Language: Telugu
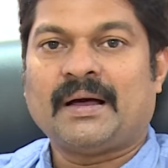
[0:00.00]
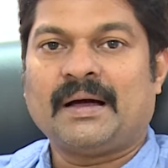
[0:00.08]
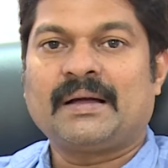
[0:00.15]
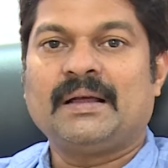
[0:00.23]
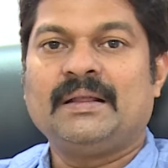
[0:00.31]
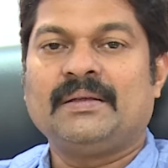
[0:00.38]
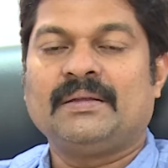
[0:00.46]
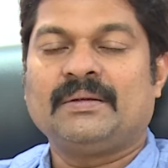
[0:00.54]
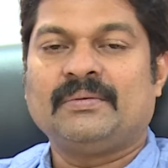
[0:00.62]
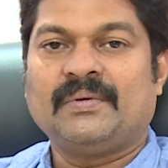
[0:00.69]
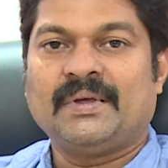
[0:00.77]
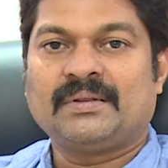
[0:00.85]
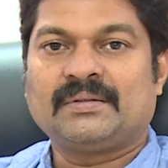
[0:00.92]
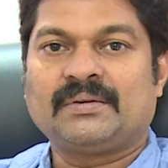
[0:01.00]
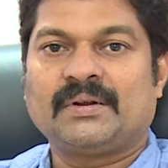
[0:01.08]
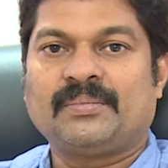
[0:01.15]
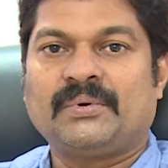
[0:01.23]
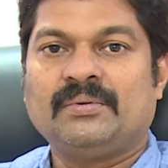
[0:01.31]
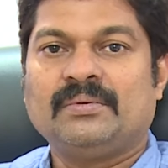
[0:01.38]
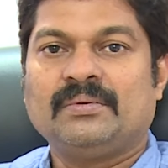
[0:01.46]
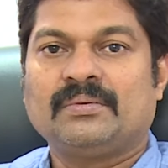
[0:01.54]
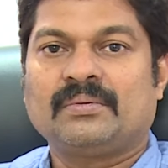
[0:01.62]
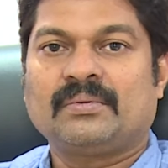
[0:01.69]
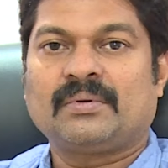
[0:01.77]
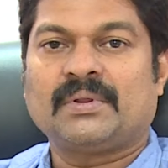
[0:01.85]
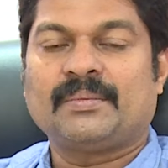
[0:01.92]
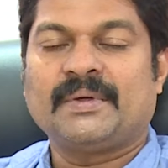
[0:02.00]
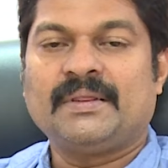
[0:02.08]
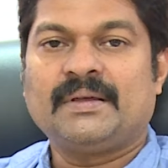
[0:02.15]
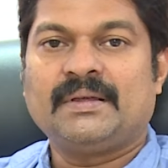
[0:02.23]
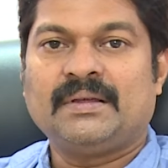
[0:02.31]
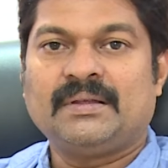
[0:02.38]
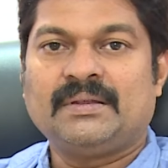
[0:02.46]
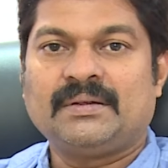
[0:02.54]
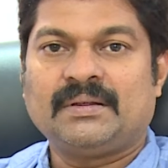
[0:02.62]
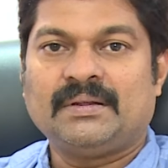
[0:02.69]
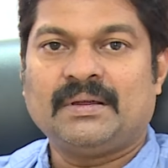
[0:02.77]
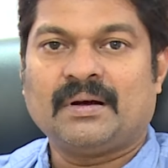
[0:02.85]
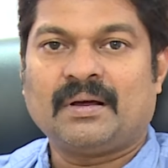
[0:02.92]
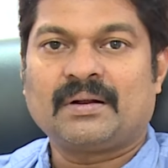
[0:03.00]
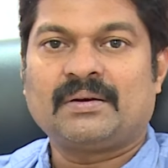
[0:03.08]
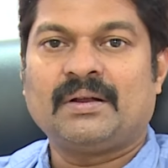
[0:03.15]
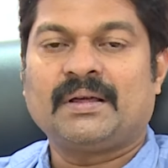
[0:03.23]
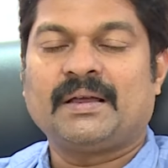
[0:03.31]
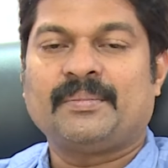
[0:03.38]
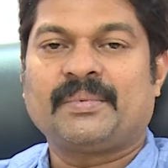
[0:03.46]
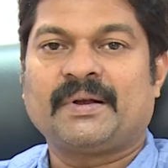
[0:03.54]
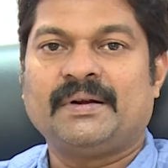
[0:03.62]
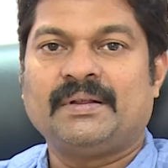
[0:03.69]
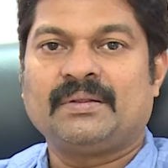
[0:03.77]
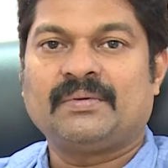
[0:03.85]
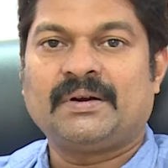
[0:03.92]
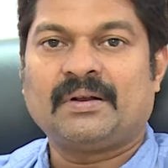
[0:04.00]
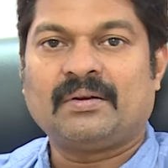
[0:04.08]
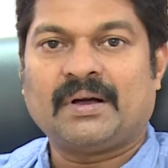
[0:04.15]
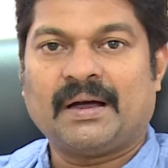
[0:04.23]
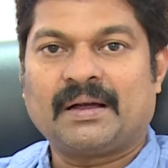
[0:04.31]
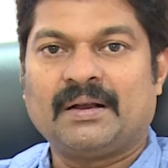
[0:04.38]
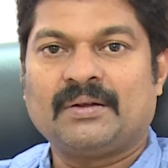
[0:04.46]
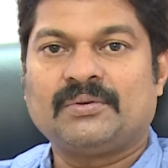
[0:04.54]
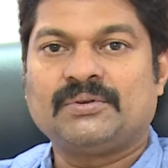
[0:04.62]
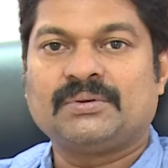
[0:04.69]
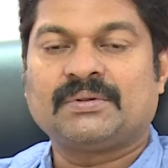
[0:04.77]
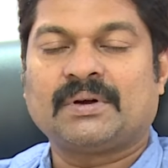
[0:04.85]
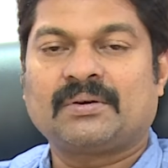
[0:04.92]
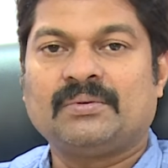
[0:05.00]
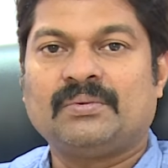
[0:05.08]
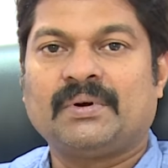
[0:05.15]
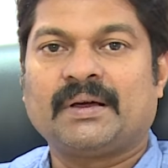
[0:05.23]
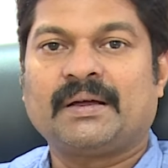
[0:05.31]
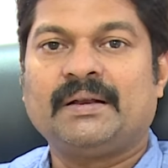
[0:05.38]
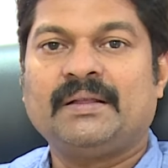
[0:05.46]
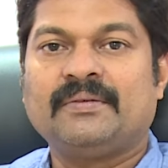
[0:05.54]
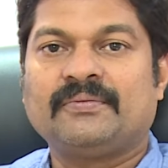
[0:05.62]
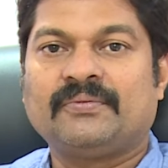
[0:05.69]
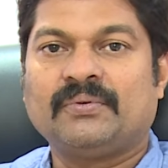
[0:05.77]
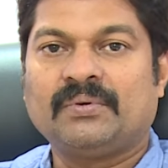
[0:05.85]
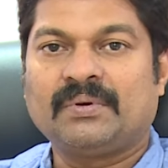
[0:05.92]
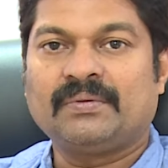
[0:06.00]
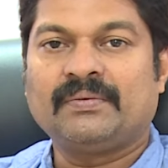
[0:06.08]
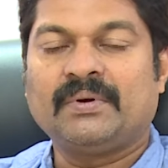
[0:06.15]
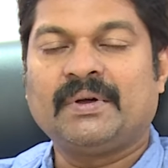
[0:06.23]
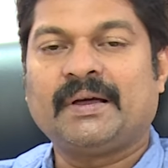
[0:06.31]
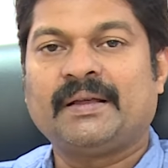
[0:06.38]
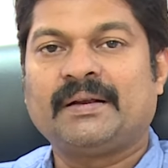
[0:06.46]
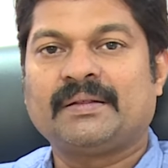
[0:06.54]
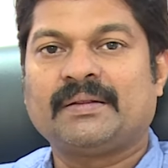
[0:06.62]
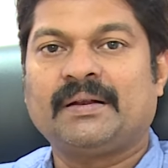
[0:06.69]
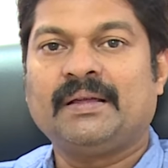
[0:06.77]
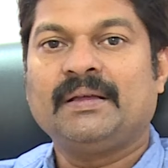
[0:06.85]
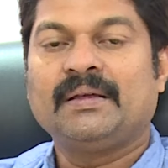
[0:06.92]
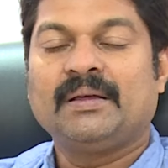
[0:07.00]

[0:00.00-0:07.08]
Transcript: ఆకలి వేస్తున్నప్పుడు కొంతమందికి ఈ ఆల్కహాల్ హెపటైటిస్ వాళ్ళలో ఆకలి కొంచెం తక్కువ ఉండగానే కానీ ఫోర్స్ఫుల్గా అయినా సరే